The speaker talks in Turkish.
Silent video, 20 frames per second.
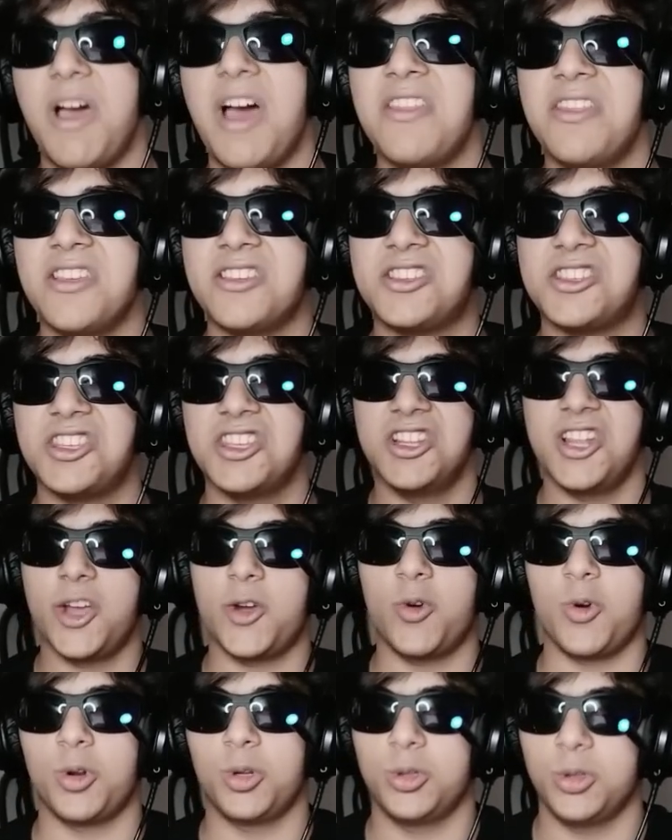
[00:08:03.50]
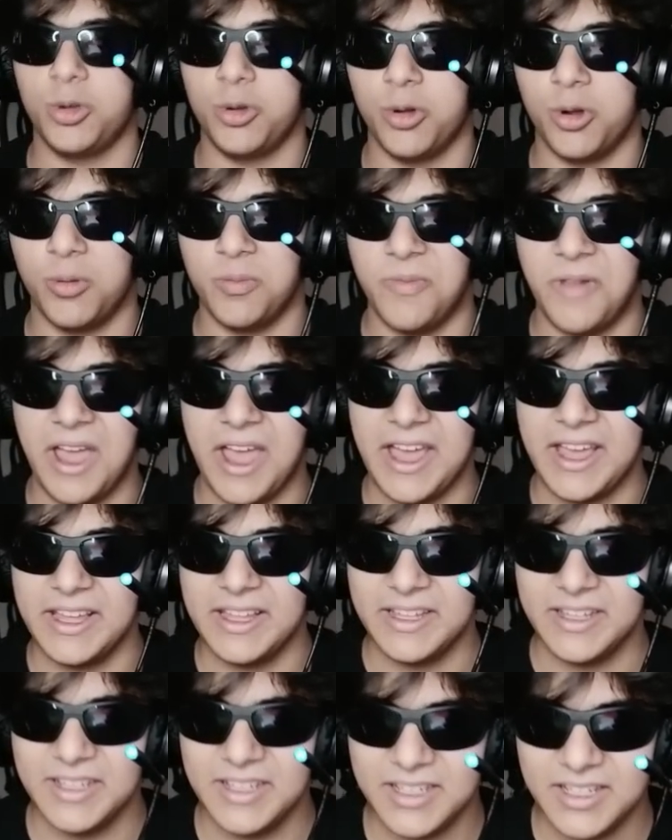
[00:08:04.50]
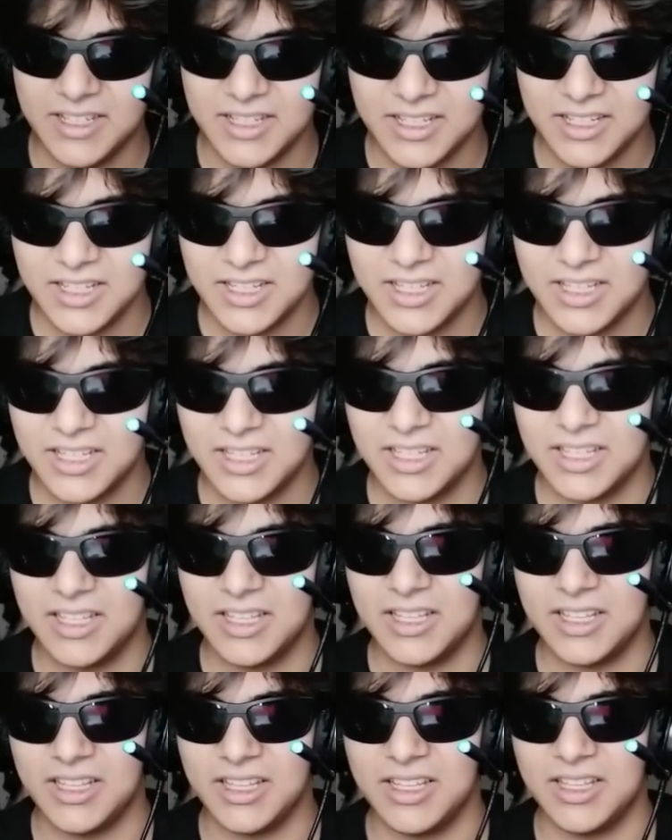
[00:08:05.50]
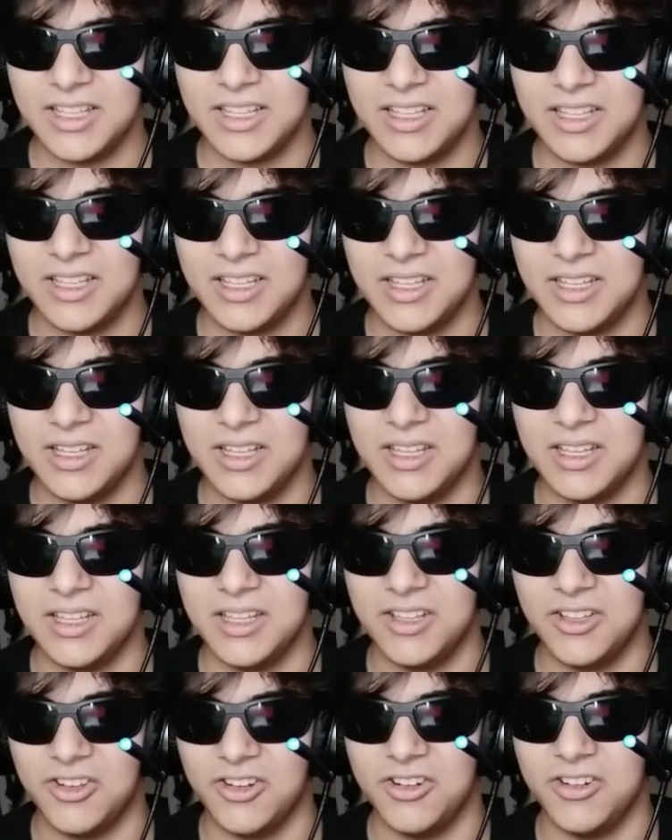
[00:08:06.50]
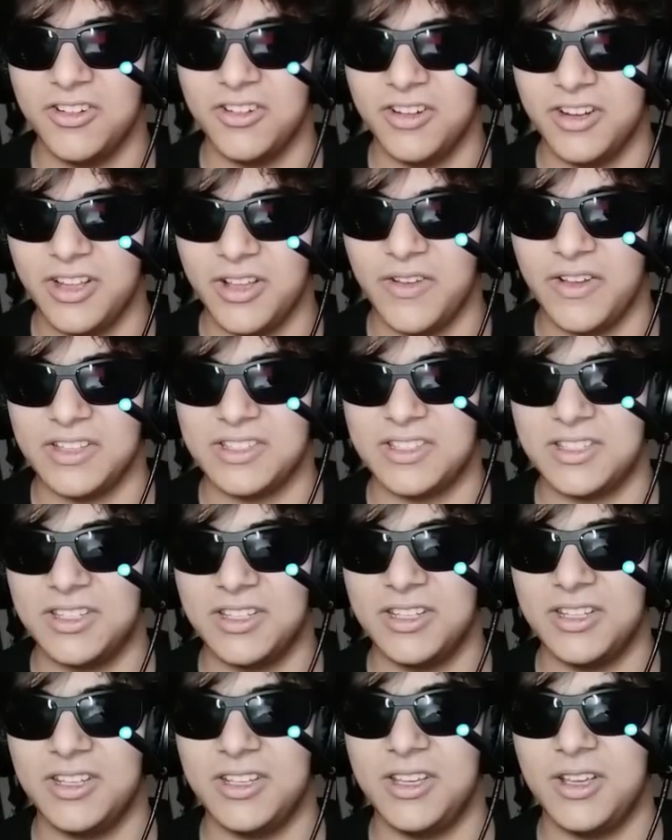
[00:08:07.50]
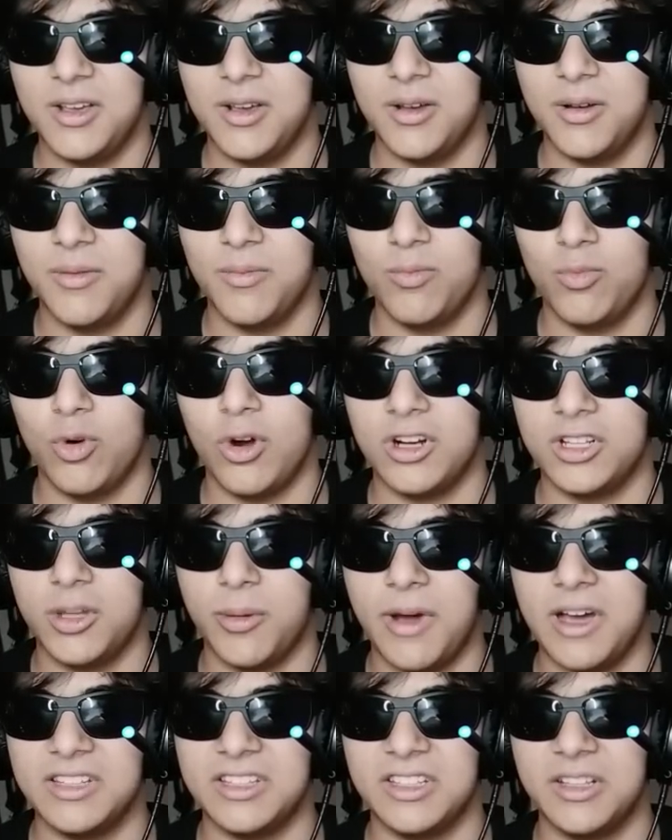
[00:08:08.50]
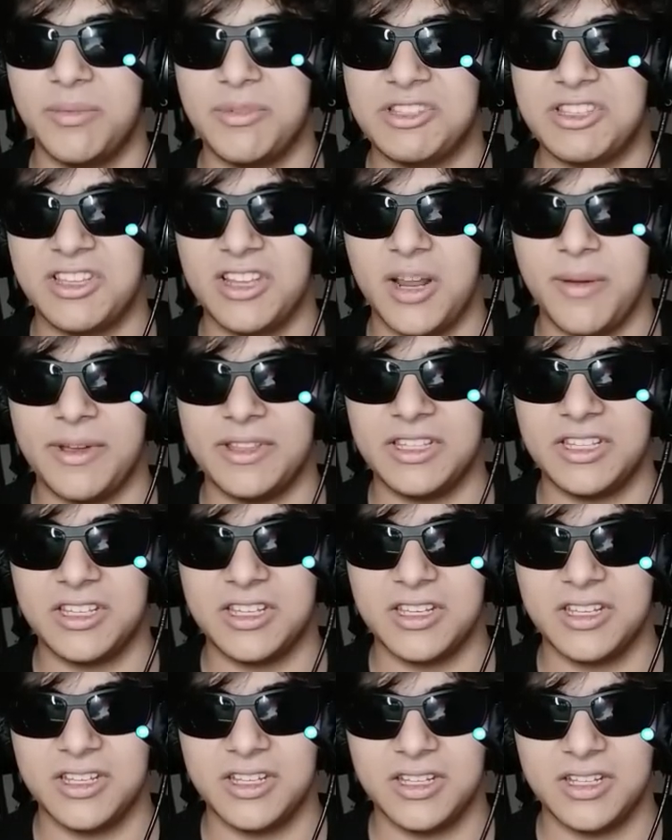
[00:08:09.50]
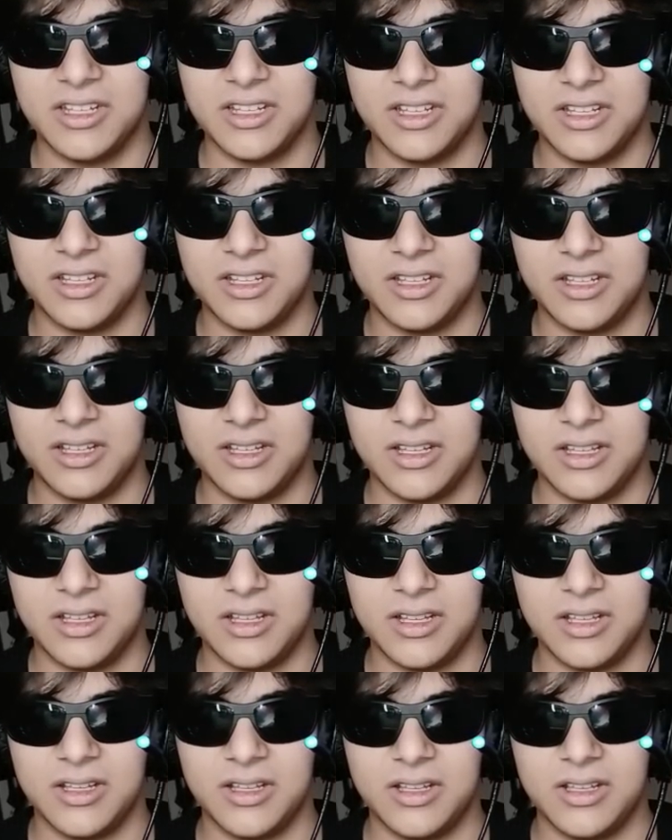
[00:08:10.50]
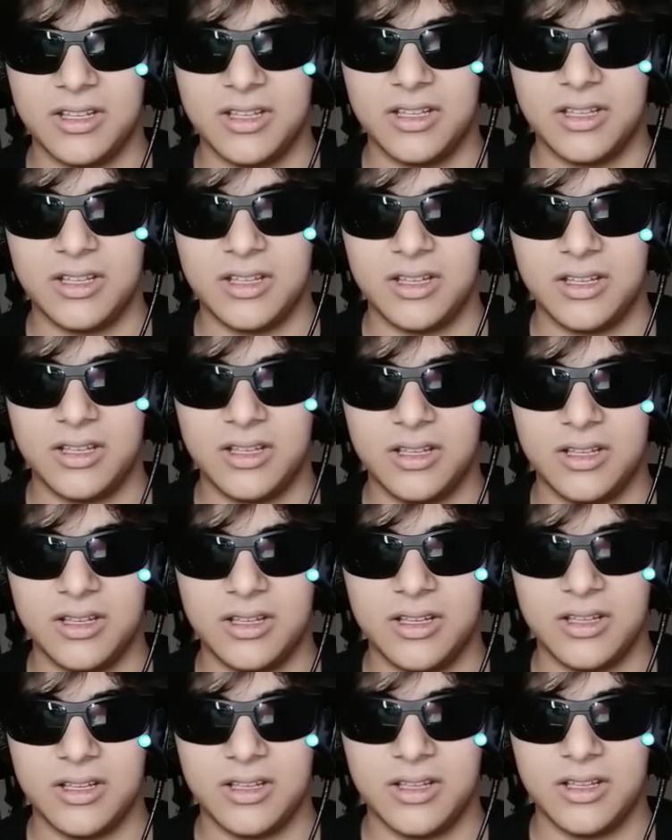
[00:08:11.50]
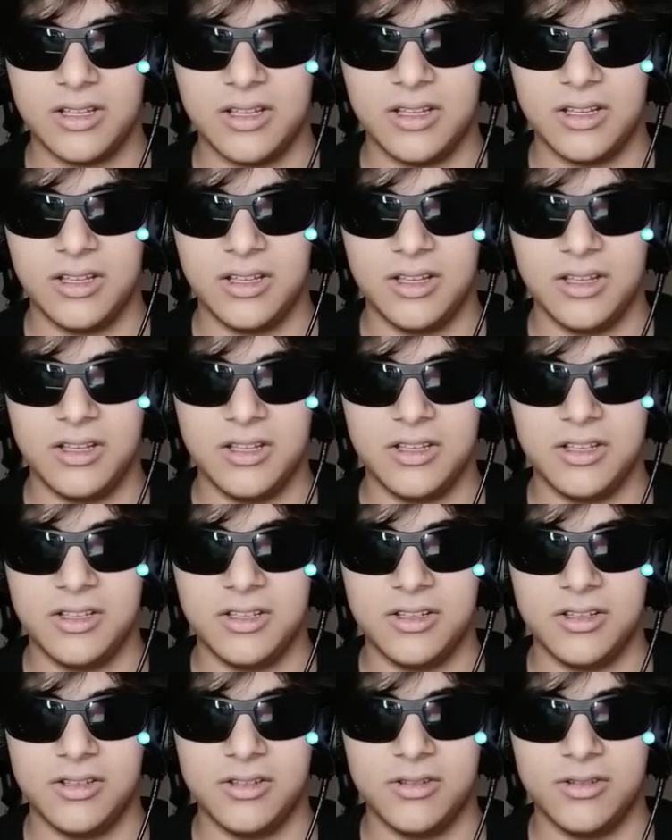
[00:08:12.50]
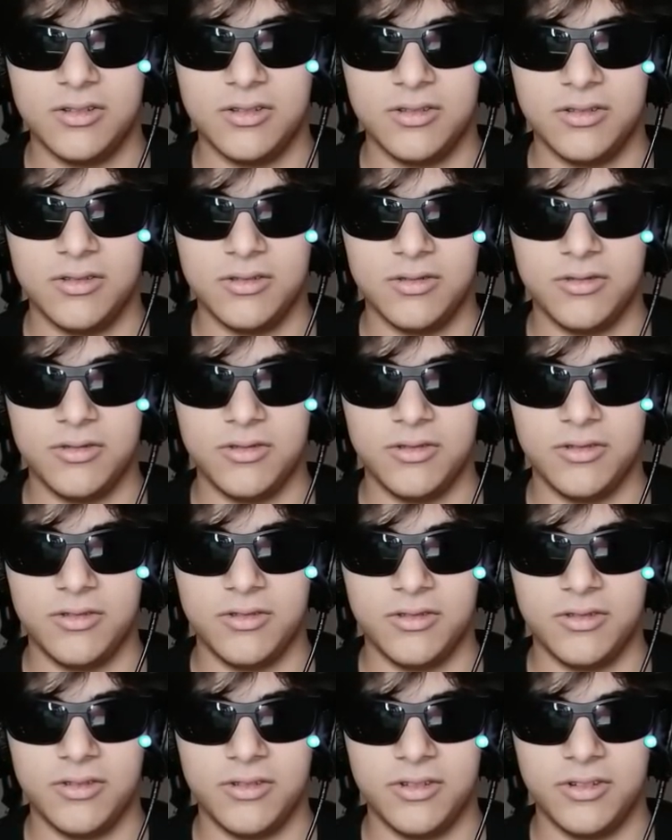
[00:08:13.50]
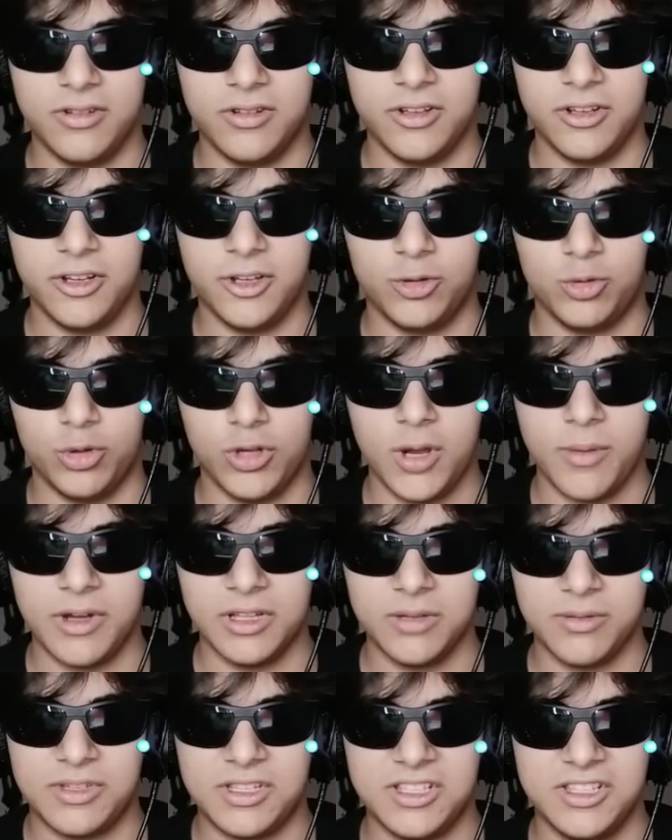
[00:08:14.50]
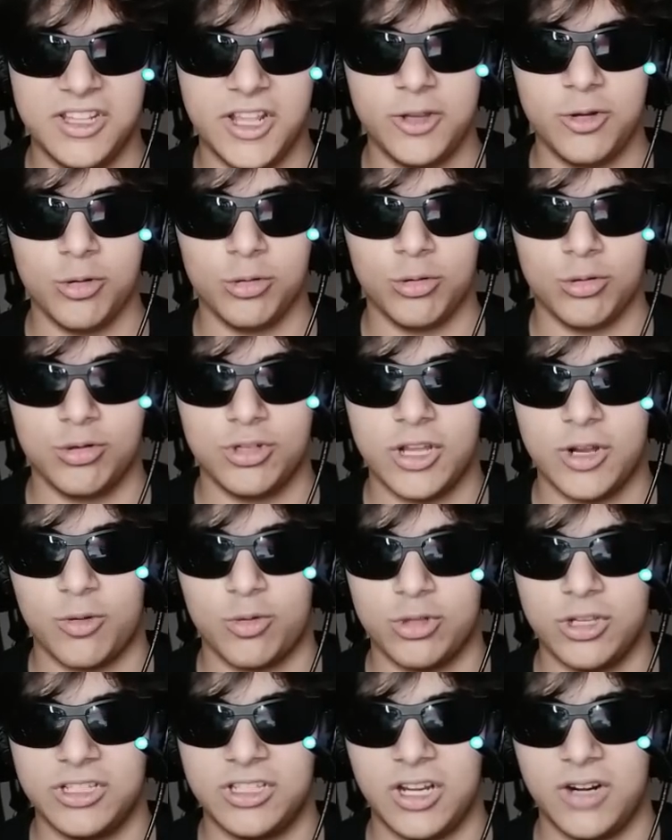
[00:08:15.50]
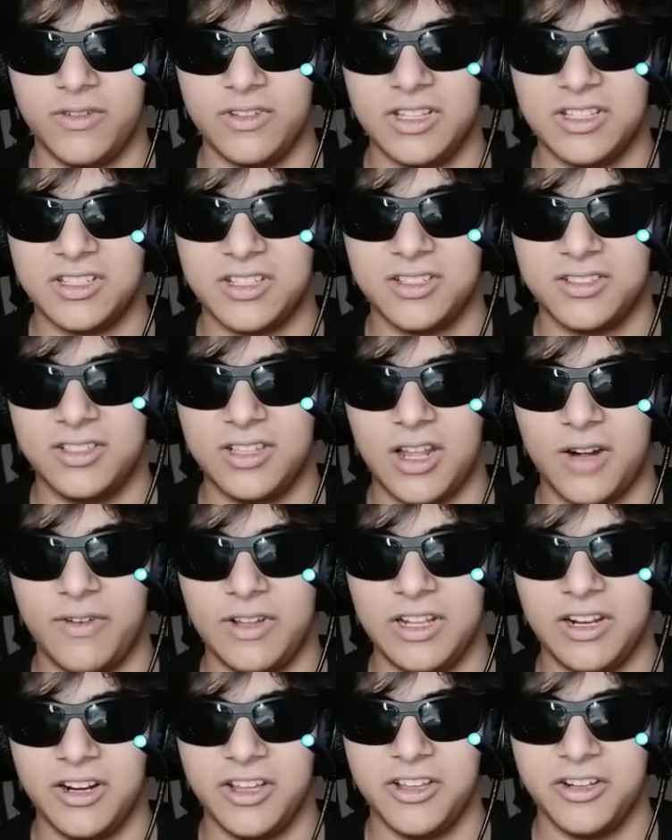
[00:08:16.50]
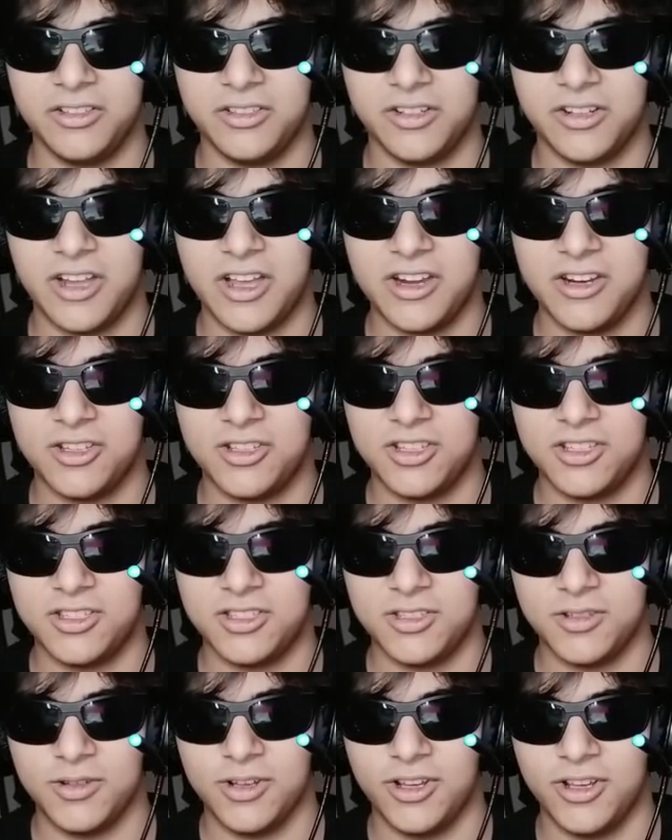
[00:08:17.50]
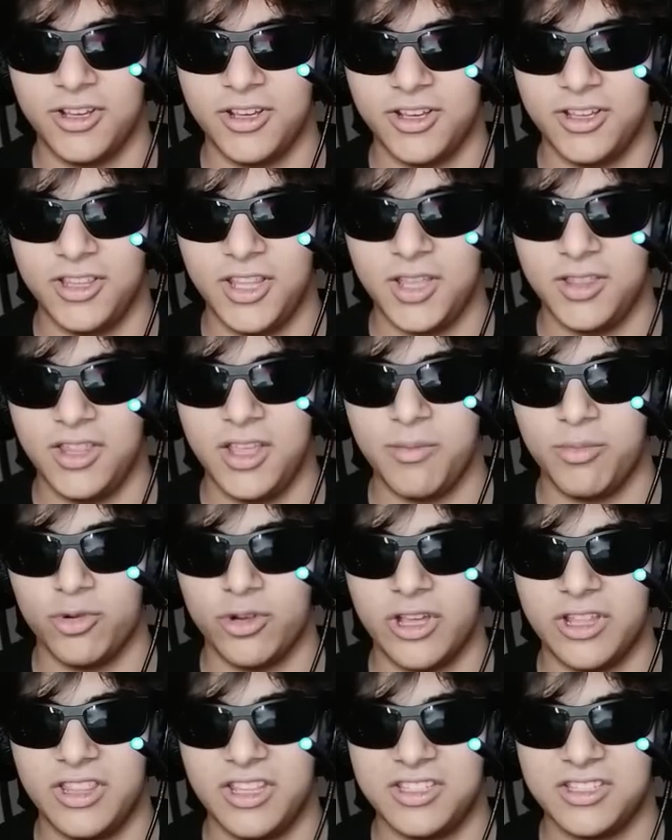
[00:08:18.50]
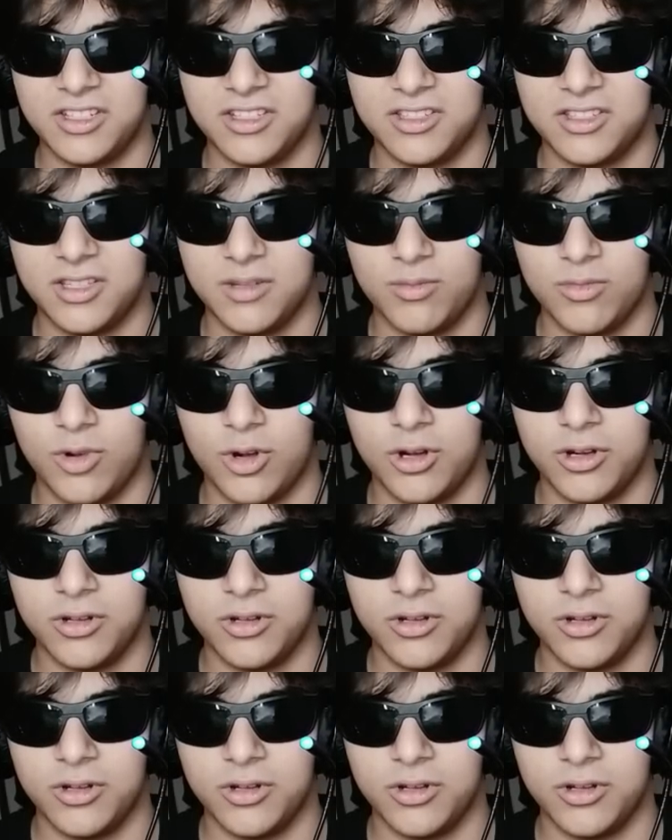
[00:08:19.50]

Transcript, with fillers: Ben de sizinle gurur duyuyorum be. Teşekkür ederim efendim. Evet. Bu arada Bağdat'a biz giremedik. Kuzey, kuzey tarafında biraz sıkıntılar yaşanıyor gibi. Kuzeyi ee... Ee, duyamadım. Siz ne diyordunuz yani? Kuzey tarafında sıkıntılar falan hayırdır yani? Siz ee, ne ne bu yani? Ne sıkıntısı?